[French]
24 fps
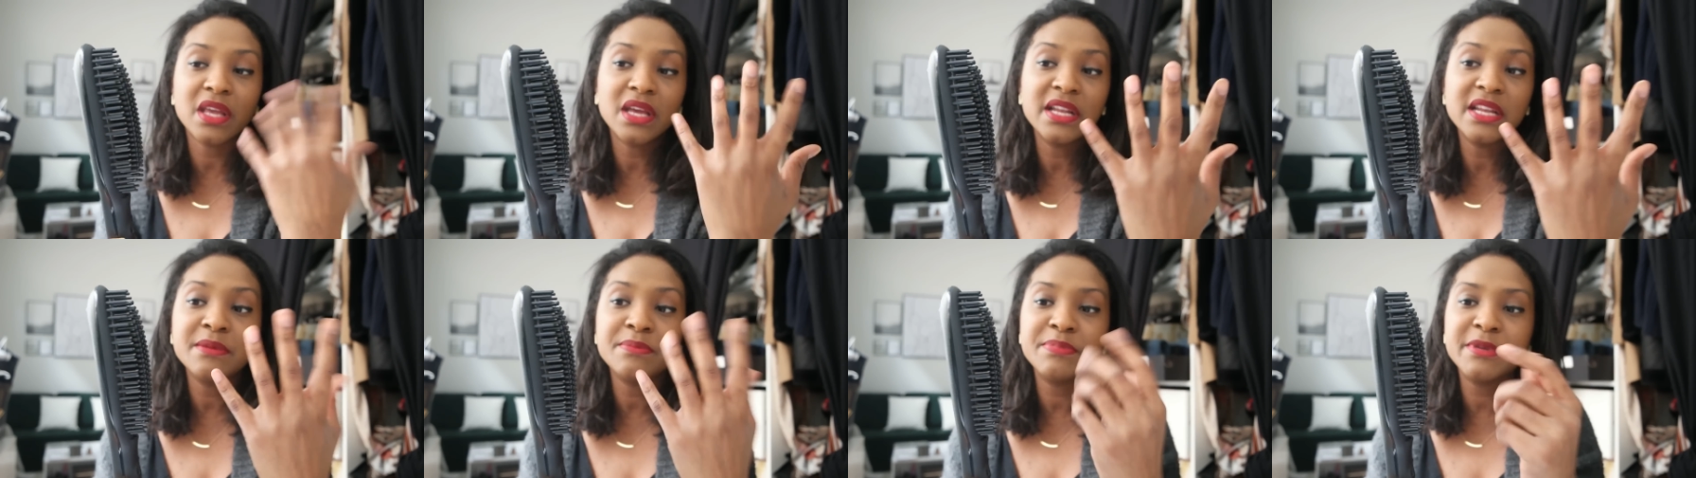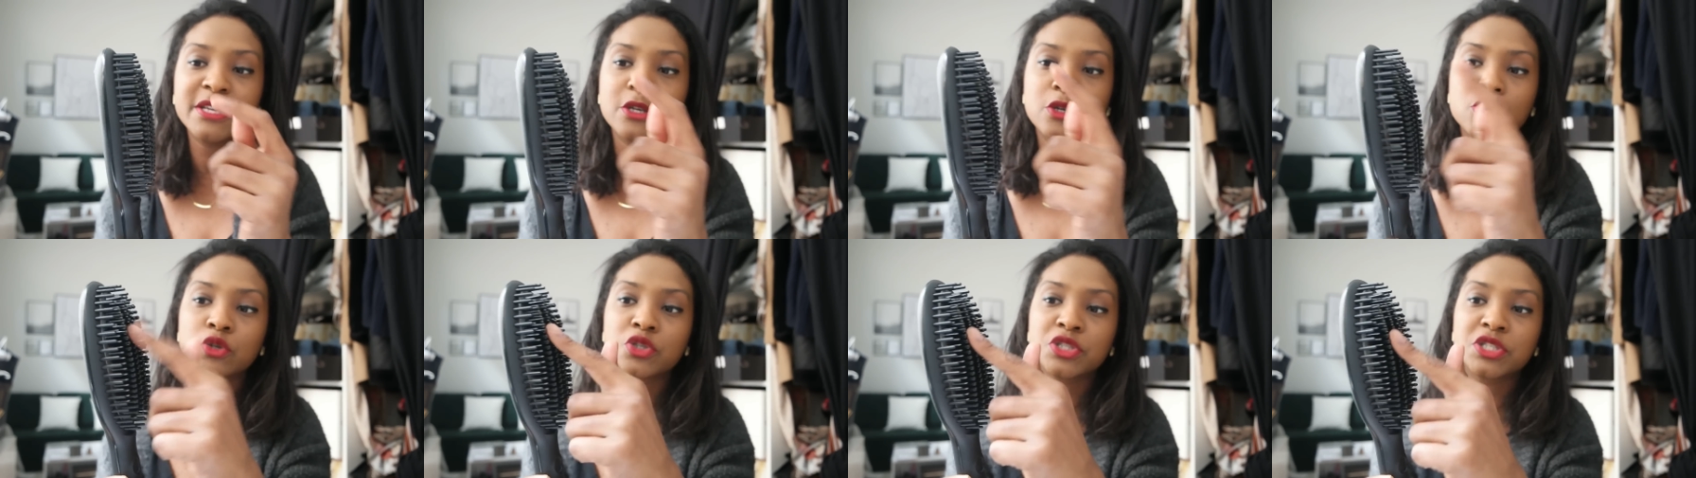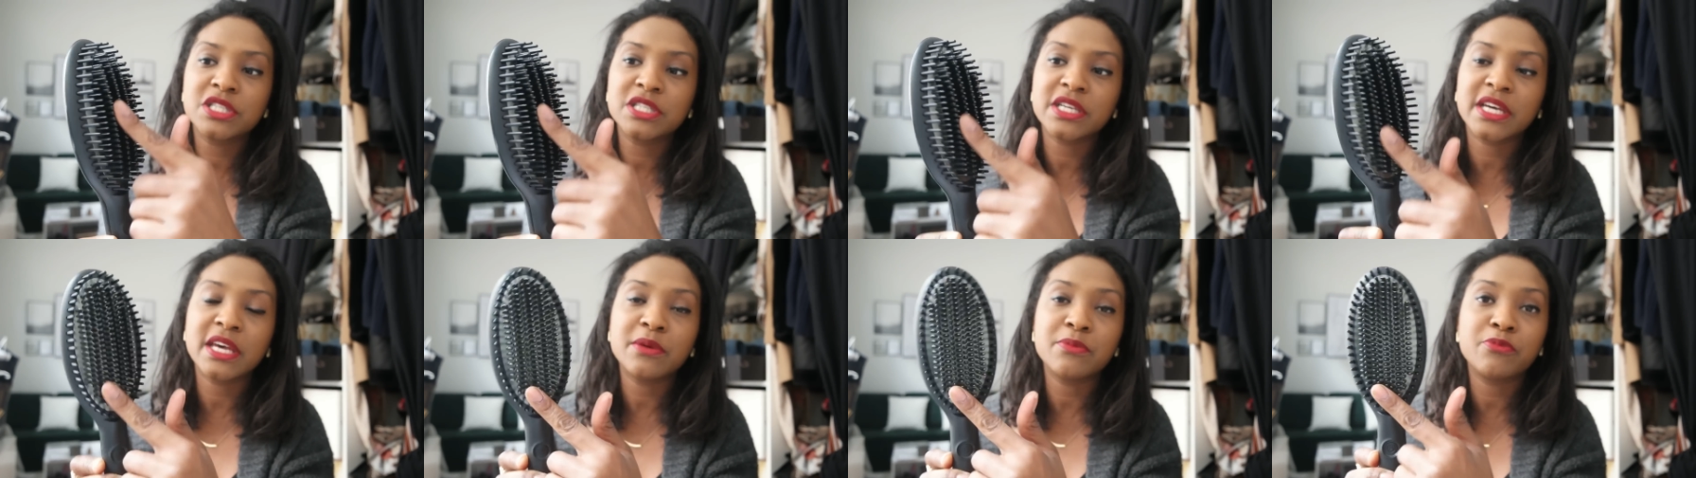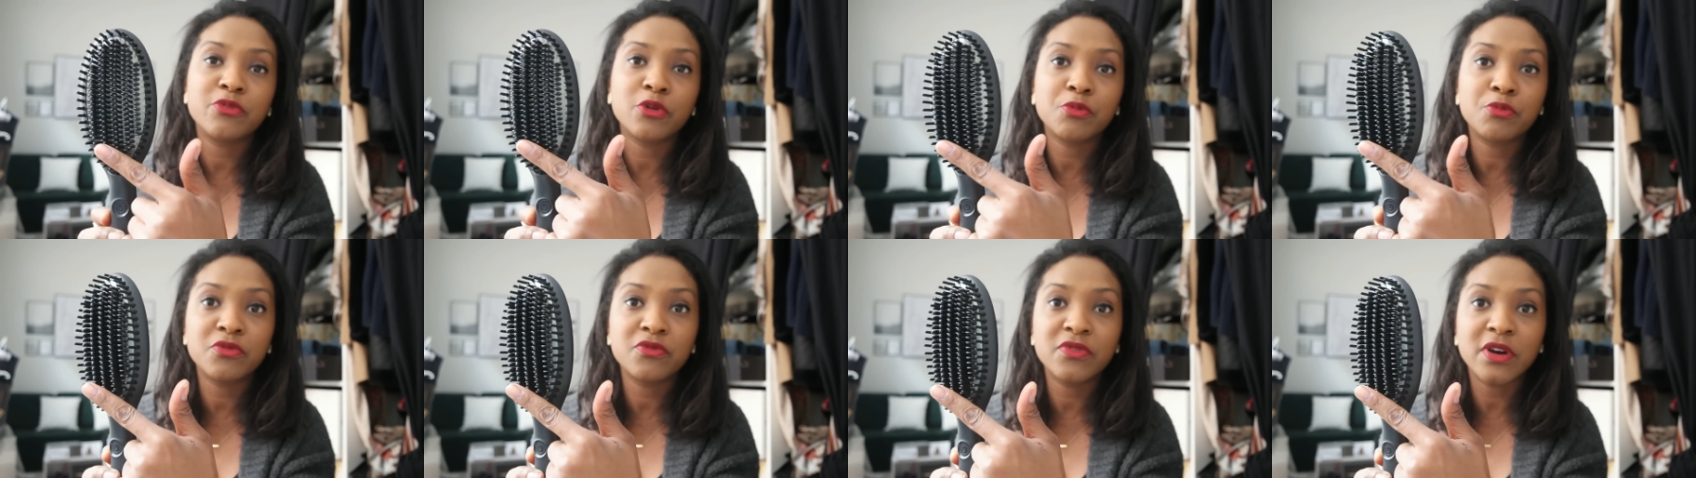les picots, je dirais,
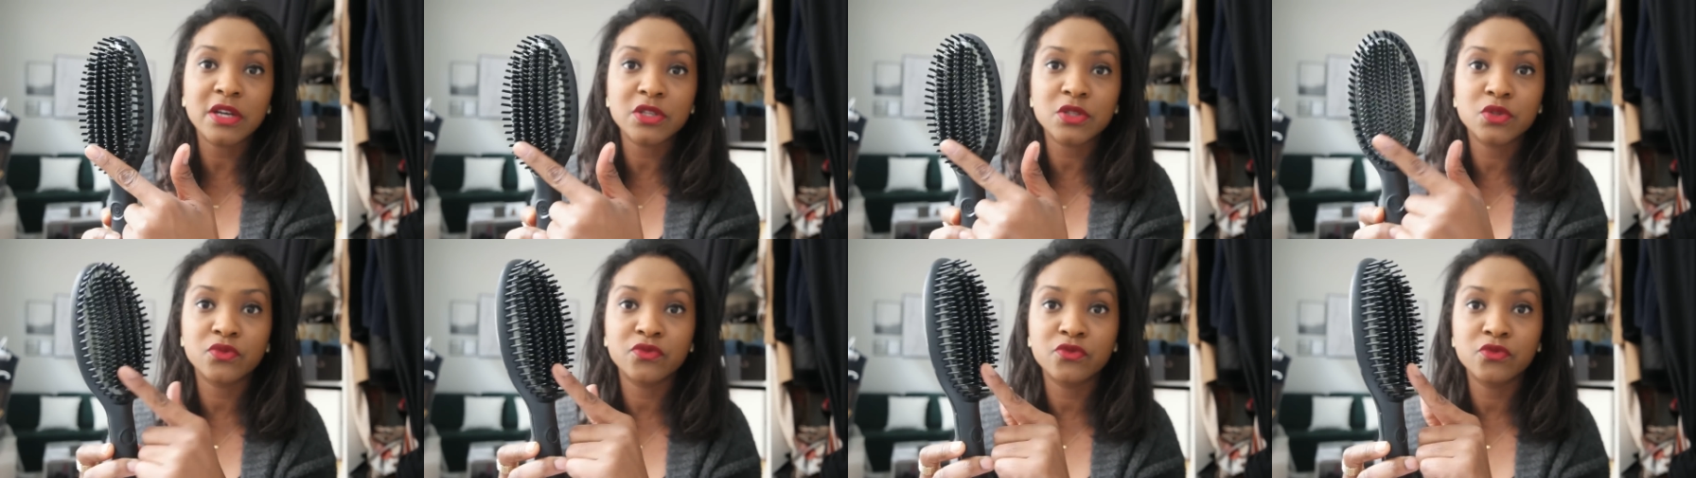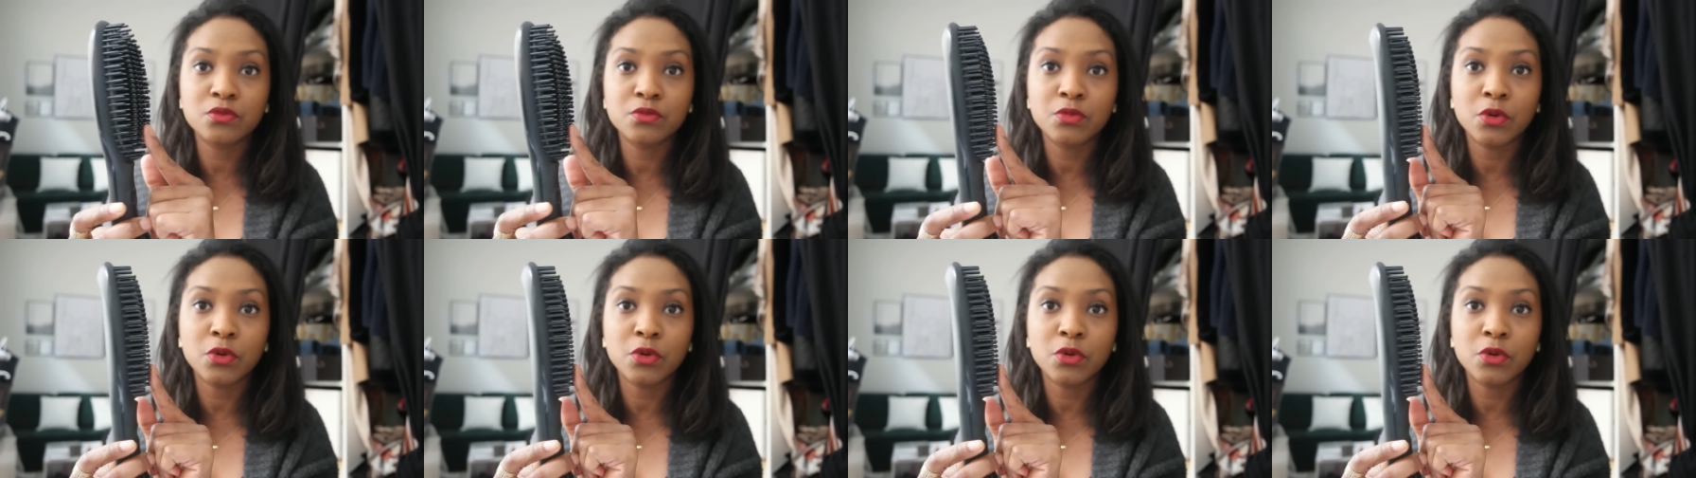pour pouvoir vous